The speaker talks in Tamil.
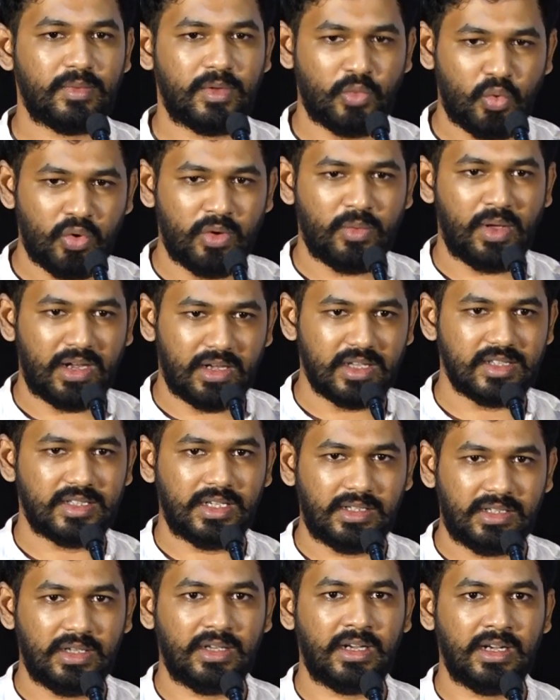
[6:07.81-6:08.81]
கூடுவேன் அங்கே
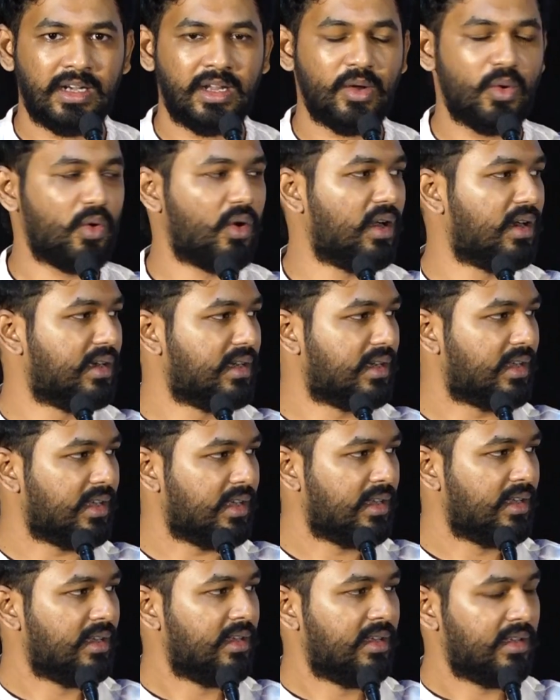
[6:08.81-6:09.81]
செட்டுக்குள்ளே உட்காந்துட்டு
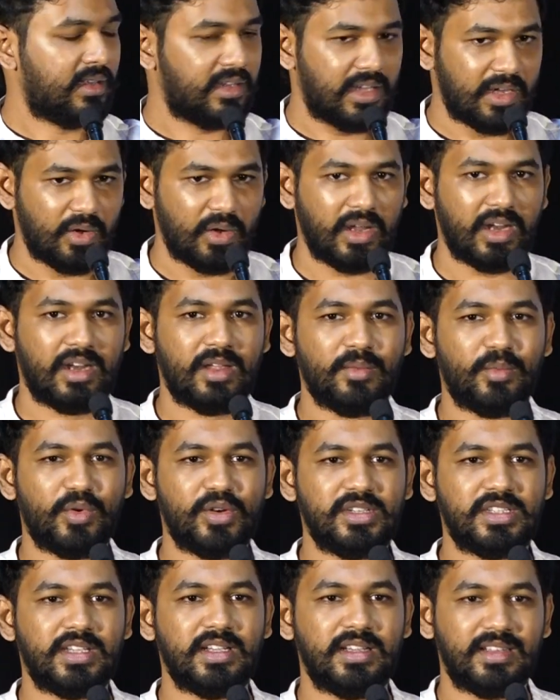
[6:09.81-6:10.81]
எங் என்னை
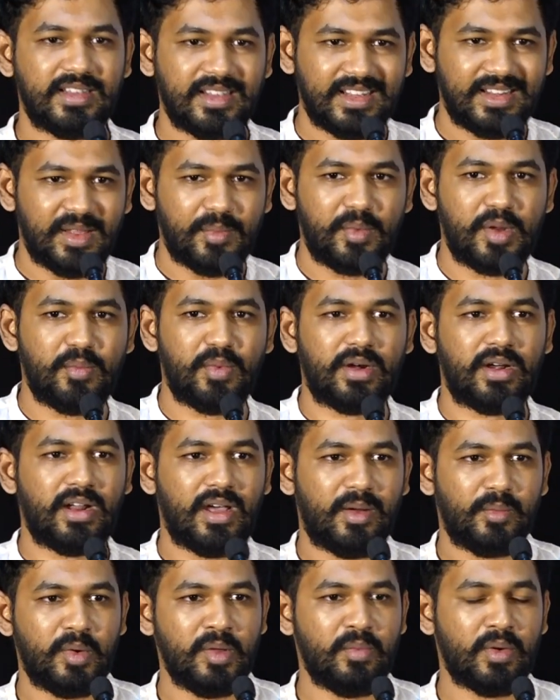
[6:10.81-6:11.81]
பிடிச்சி இது எப்படி பண்ண
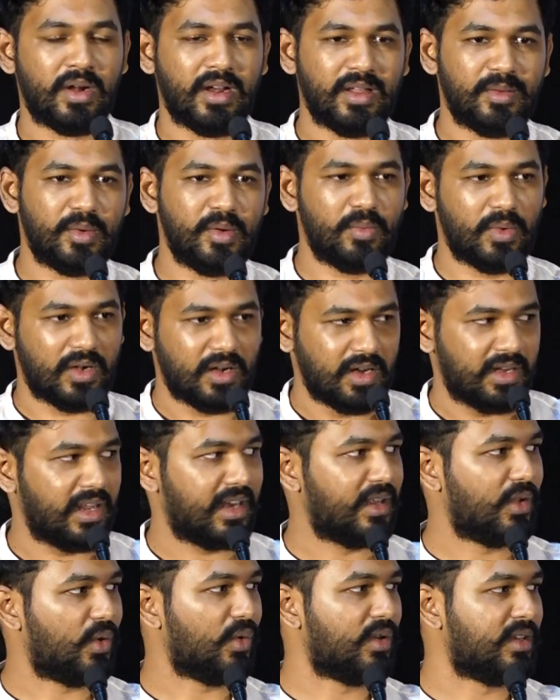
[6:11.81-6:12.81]
அப்படி பண்ணலாம் இப்படி பண்ணலான்னு
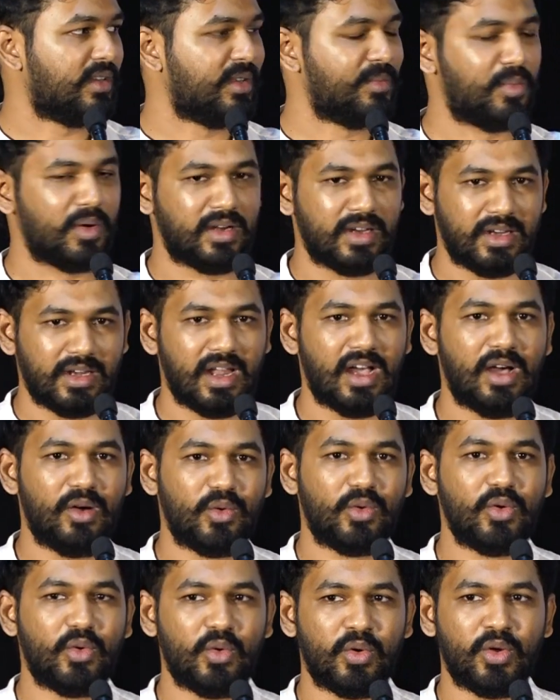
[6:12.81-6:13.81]
எனக்கு ஒரு இது பண்ணி நான்
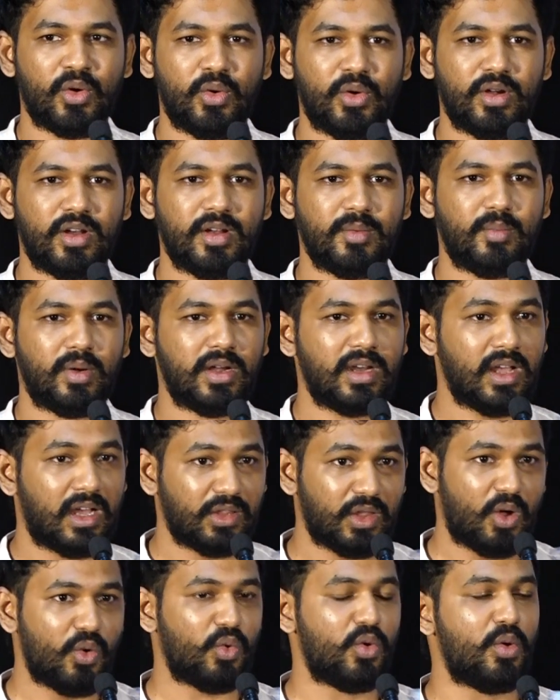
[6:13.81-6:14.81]
அவங்க கூட கோஆர்டினேட் பண்ணி
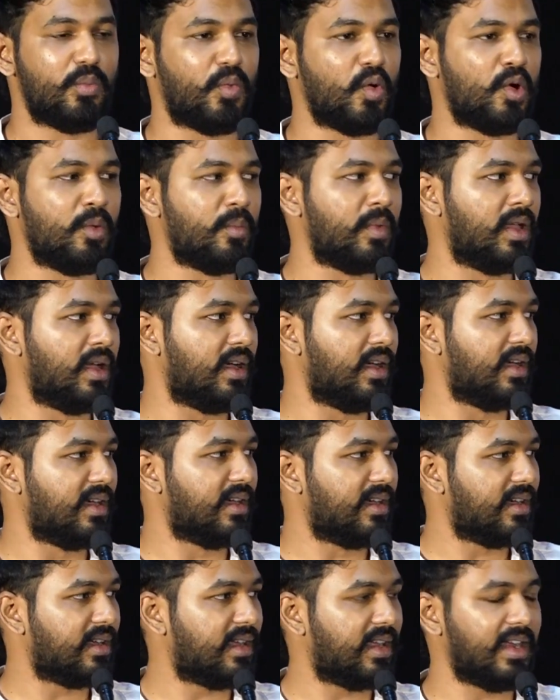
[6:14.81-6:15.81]
அதை அவ்வளோ
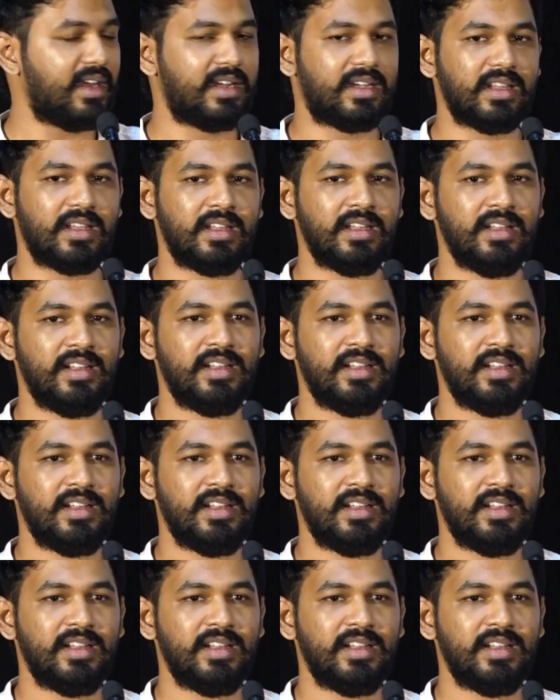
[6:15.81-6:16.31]
பொறுமையாக கேட்டு